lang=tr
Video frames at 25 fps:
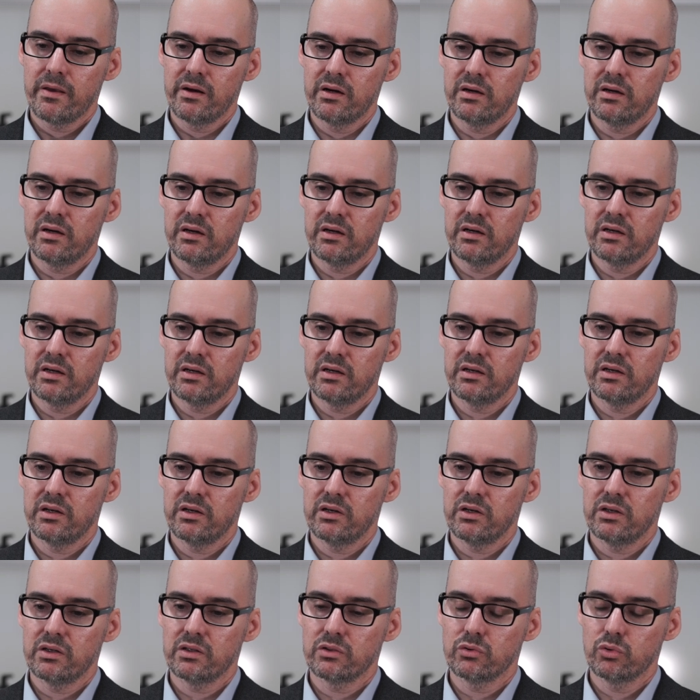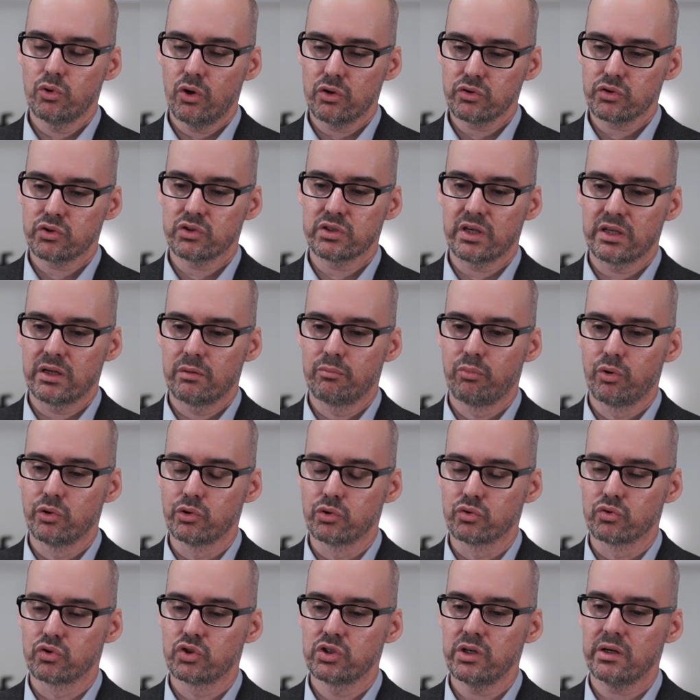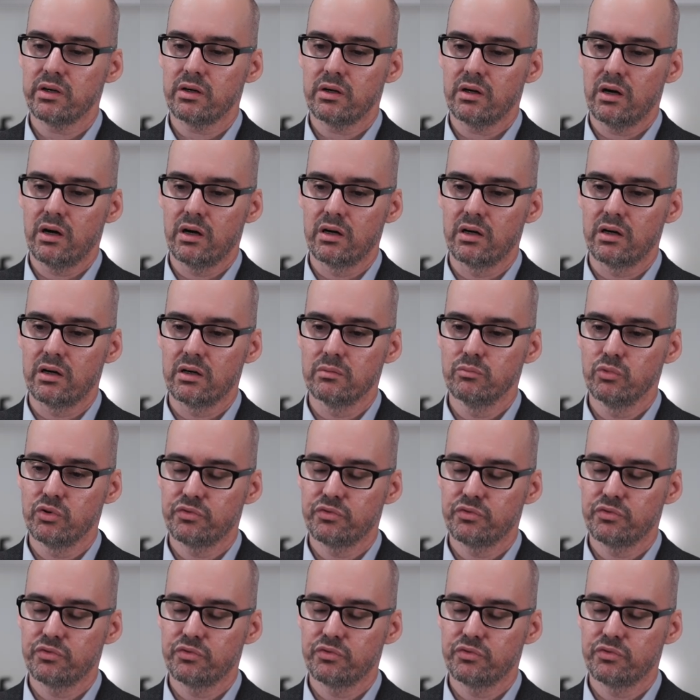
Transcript: e, 4 sene boyunca e,